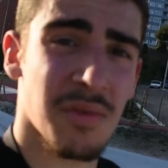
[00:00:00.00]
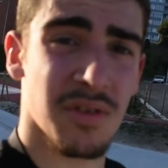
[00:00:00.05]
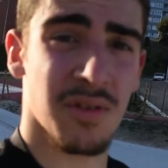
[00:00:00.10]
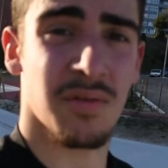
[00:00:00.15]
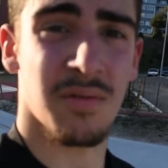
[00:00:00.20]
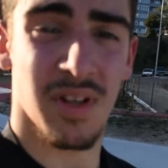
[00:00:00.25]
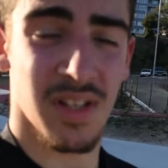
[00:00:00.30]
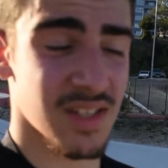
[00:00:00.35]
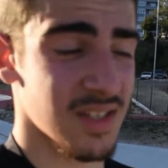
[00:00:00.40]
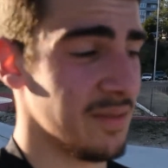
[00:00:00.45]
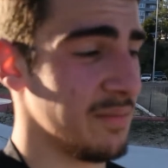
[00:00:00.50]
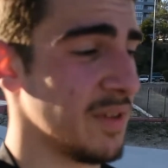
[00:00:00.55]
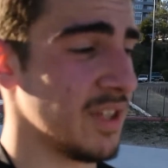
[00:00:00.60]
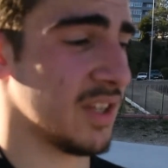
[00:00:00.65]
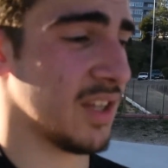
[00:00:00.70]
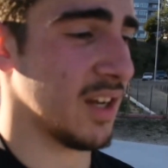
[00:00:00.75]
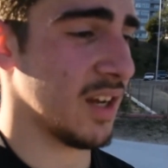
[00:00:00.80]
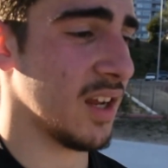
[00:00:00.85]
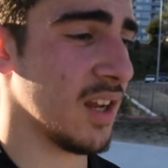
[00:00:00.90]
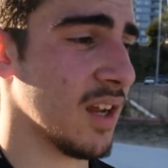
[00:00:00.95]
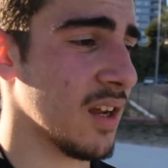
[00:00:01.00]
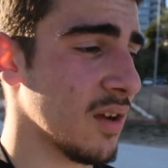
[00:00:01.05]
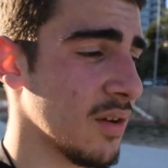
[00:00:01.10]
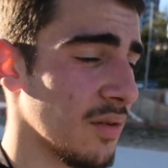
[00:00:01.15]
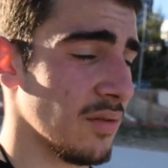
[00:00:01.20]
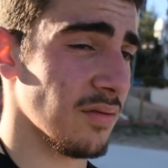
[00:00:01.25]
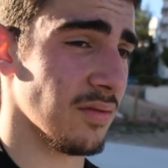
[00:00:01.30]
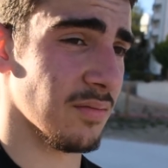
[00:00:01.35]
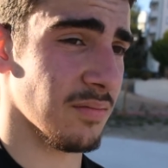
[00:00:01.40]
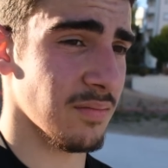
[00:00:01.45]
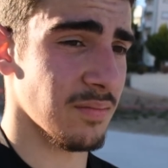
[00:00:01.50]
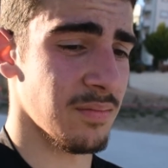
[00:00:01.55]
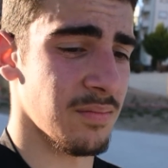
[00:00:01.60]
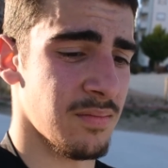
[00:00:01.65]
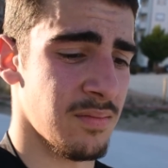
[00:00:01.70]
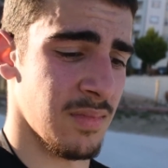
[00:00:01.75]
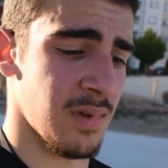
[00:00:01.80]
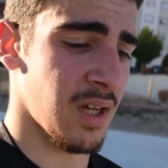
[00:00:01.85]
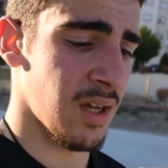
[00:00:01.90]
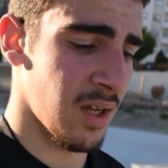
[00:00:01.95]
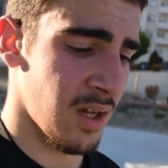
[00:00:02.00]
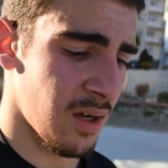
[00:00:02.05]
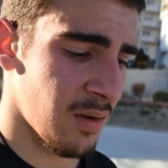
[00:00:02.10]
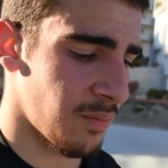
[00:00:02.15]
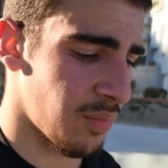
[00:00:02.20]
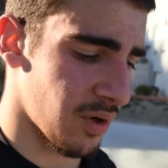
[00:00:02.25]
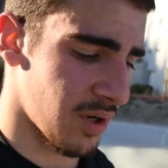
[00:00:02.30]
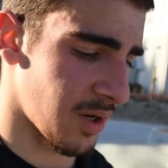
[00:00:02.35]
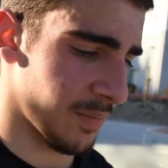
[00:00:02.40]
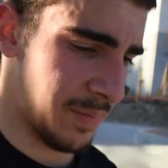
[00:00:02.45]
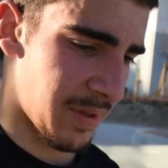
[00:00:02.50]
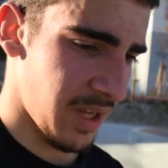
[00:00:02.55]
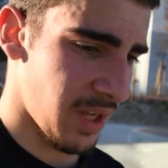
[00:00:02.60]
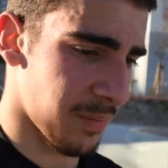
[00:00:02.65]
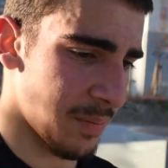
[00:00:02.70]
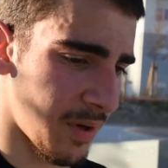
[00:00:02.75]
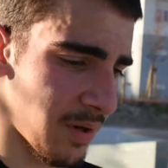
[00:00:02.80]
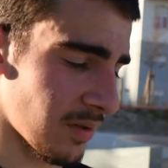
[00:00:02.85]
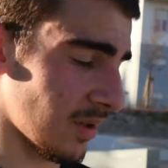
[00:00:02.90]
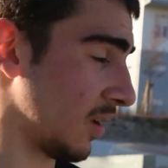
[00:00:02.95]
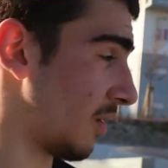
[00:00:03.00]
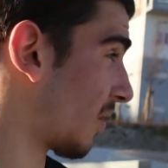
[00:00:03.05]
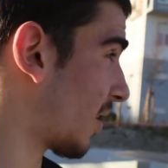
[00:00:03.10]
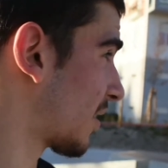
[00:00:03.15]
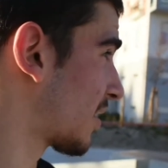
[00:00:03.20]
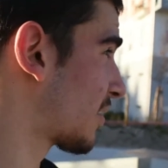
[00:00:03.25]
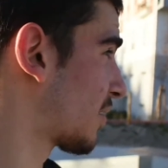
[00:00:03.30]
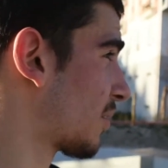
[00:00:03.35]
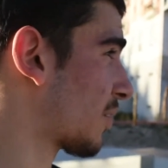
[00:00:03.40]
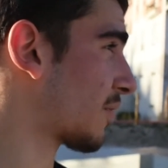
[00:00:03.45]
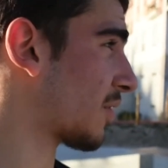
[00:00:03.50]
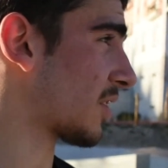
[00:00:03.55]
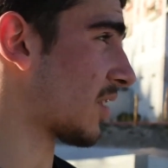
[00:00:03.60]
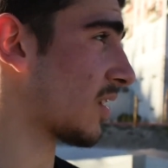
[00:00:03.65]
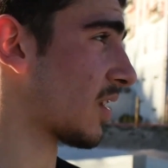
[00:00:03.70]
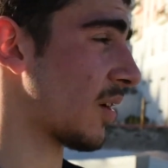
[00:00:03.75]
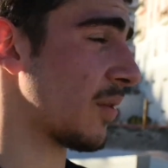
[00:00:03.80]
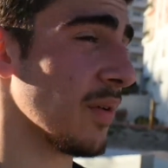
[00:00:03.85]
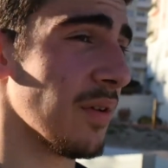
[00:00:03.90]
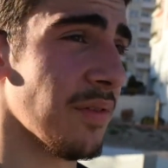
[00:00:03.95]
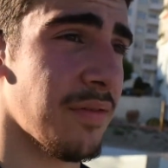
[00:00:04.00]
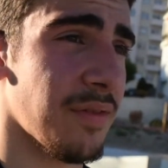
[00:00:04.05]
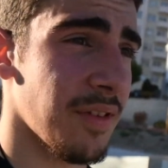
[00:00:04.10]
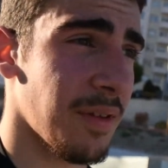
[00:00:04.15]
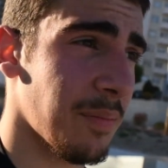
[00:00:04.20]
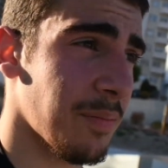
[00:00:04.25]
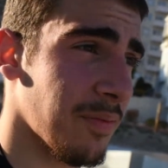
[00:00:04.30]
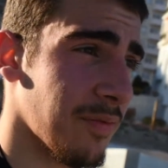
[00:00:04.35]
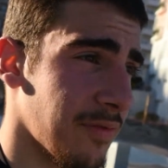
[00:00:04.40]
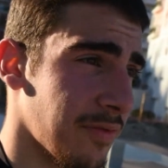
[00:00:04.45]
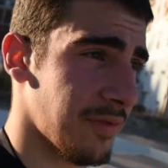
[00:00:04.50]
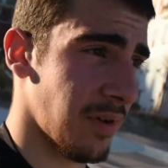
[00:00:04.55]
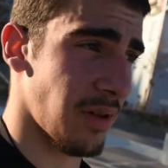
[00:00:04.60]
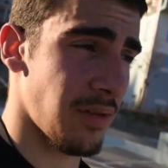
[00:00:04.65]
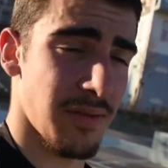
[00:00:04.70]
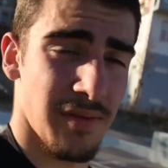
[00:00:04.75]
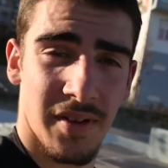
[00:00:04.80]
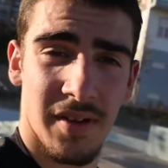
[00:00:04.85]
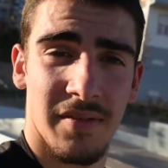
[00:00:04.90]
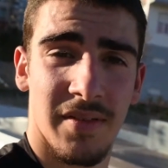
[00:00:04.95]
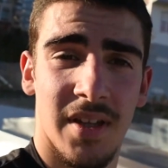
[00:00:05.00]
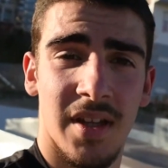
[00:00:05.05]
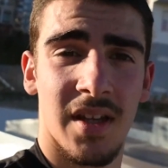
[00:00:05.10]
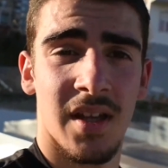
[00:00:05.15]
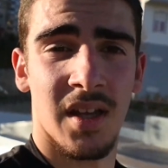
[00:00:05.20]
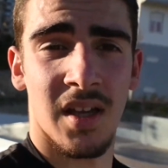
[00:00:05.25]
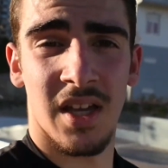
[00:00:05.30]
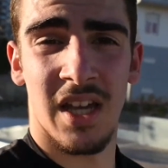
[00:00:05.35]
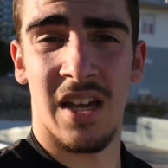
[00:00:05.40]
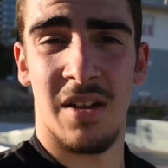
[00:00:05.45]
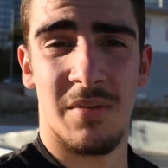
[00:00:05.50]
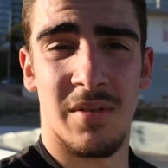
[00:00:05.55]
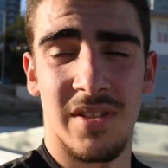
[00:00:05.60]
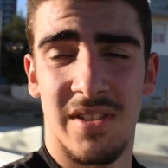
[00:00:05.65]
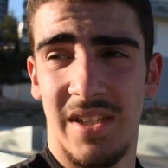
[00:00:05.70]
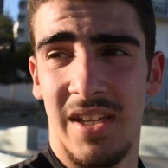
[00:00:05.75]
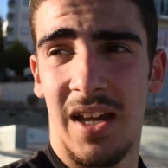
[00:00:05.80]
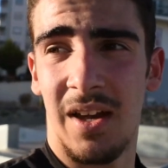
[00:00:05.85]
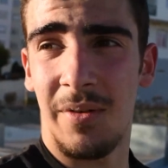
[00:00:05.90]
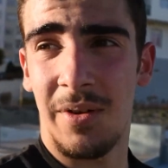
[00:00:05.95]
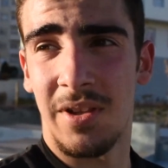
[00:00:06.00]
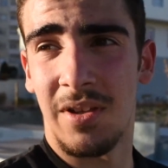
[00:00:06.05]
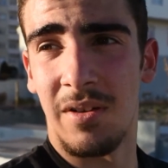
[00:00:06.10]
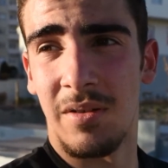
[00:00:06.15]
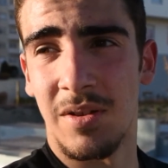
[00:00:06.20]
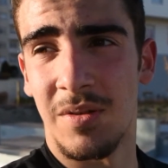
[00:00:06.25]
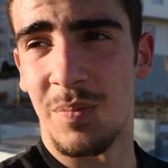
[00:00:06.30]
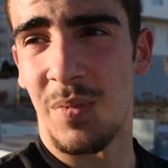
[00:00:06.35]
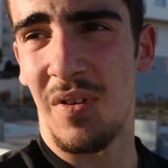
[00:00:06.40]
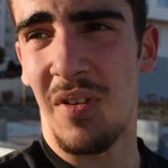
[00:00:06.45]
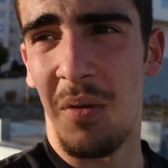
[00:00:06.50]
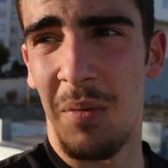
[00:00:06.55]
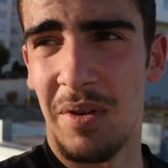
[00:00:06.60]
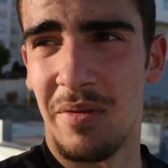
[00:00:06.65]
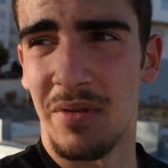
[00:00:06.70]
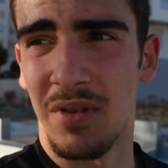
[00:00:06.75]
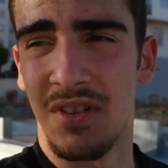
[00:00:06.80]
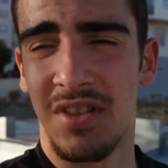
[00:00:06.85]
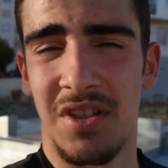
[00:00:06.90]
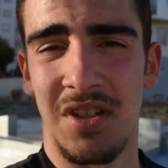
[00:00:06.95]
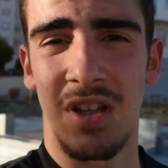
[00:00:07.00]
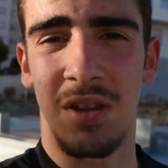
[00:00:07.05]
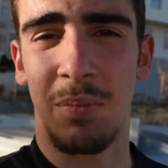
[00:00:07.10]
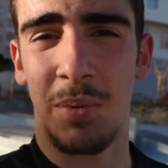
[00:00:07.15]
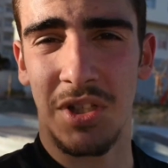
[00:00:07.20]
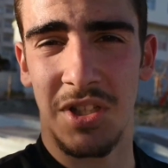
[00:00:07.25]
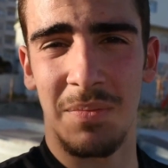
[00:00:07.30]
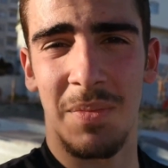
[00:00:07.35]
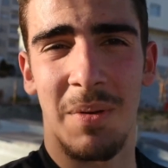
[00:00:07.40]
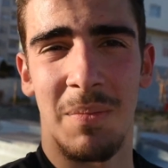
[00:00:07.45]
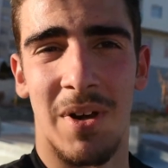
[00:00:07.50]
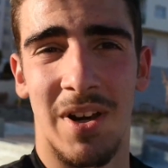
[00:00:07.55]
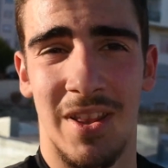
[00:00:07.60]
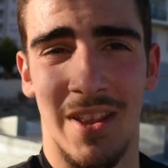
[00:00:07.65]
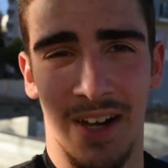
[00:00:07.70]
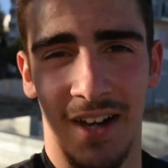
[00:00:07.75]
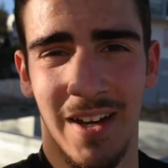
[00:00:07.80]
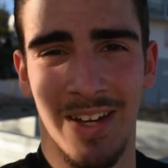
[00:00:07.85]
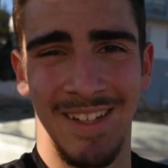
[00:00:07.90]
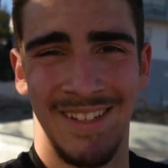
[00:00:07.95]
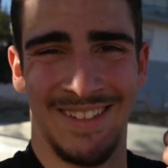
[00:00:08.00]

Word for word: Estou quase sem bateria, com pouca pica para continuar este truque. Vou tentar o flip front 50. We'll see how it goes. Provavelmente vou desistir depois da primeira try.